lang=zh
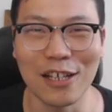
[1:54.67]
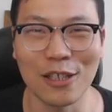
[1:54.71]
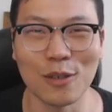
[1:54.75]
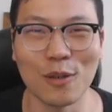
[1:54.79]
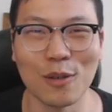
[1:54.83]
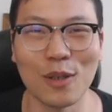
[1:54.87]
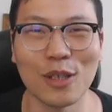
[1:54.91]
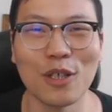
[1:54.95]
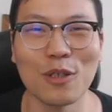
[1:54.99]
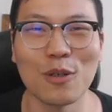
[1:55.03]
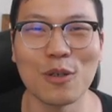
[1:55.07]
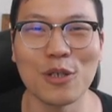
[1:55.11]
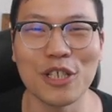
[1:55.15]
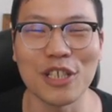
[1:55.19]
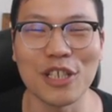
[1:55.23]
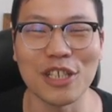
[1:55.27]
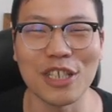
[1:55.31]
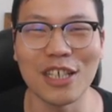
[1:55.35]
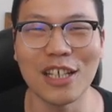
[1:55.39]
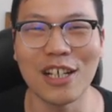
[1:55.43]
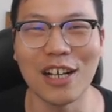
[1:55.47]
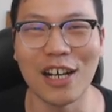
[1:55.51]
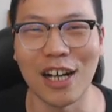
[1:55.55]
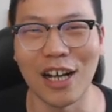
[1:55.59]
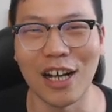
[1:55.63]
更多的就是
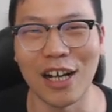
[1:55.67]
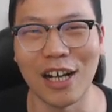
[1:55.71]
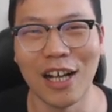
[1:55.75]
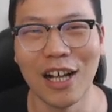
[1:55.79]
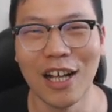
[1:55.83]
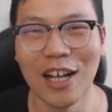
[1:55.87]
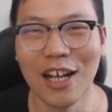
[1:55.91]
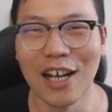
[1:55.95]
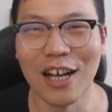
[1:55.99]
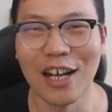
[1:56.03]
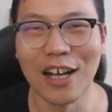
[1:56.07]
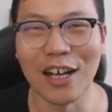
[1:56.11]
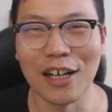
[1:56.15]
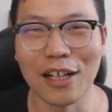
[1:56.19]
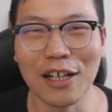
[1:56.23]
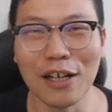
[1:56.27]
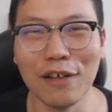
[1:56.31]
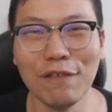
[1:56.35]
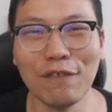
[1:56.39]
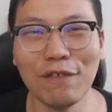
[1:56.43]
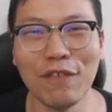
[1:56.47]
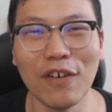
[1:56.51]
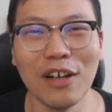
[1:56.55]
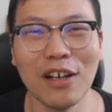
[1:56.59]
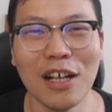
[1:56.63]
一个呃
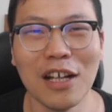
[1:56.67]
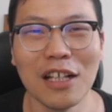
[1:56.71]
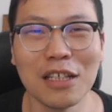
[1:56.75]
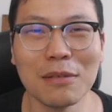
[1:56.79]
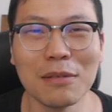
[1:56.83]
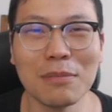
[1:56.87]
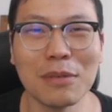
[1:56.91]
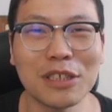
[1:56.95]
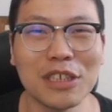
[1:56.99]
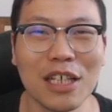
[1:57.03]
跟风。那么